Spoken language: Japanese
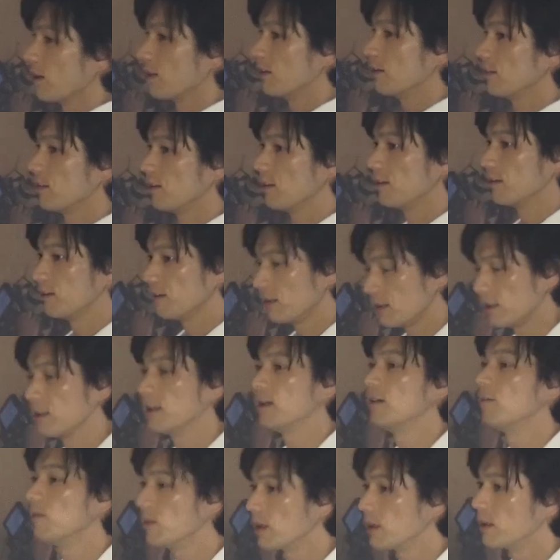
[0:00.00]
んな相談も
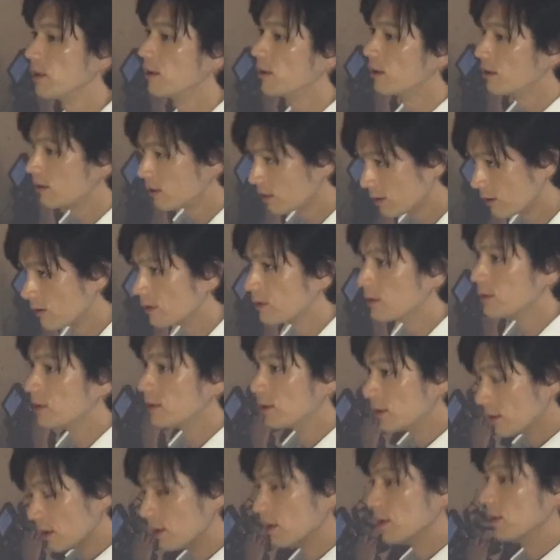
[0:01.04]
させていただいたん
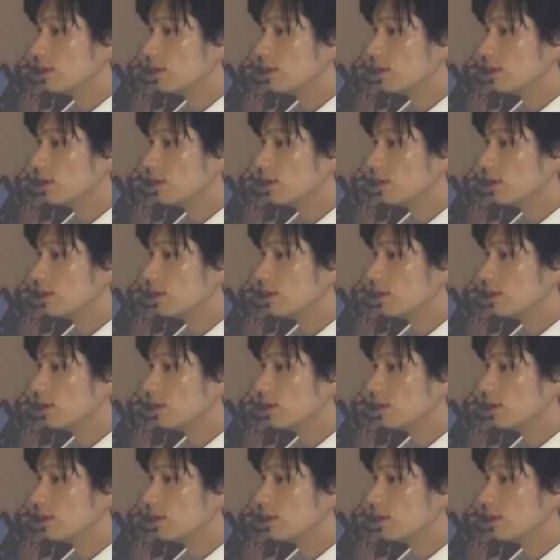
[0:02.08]
で